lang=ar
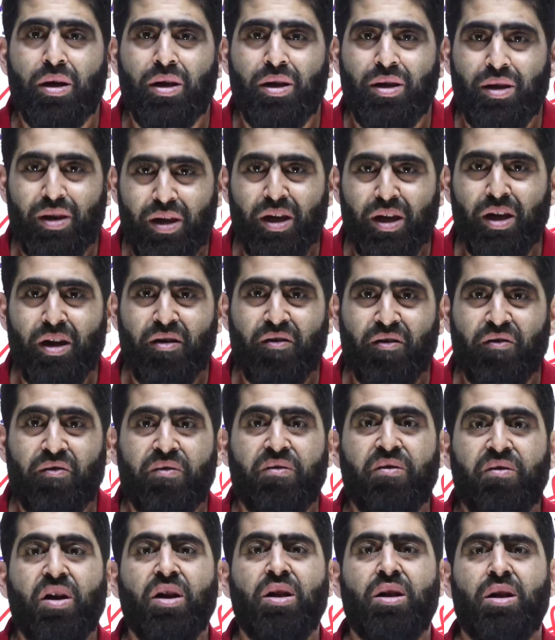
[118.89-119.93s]

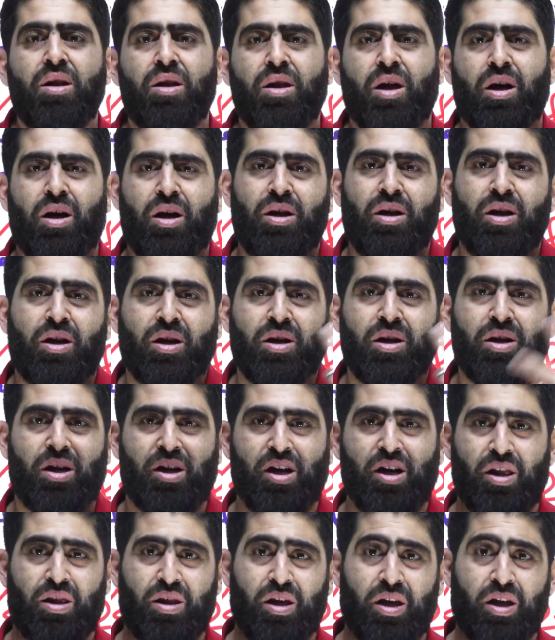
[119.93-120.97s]
لفن
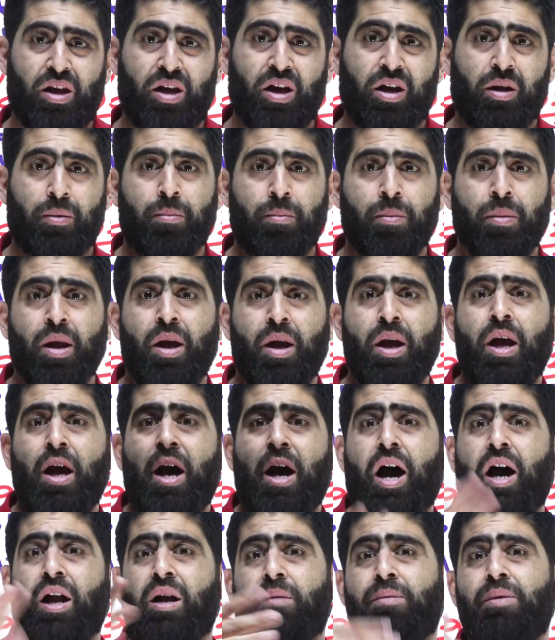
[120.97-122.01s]
الكريتيكال ثينكينج
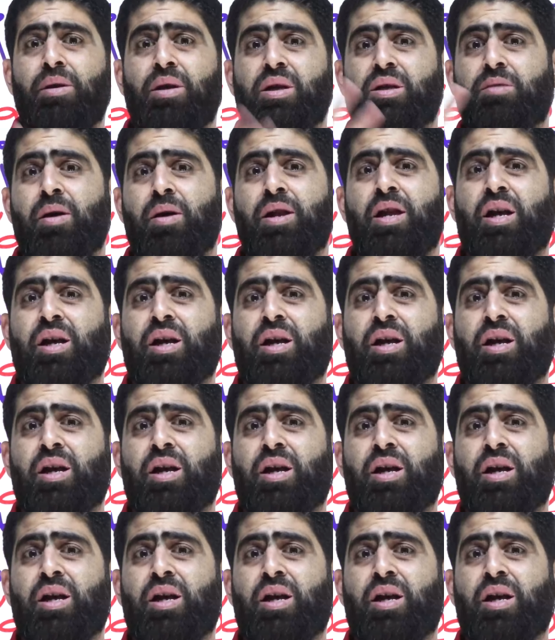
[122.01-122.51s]
انا بالنسبه لي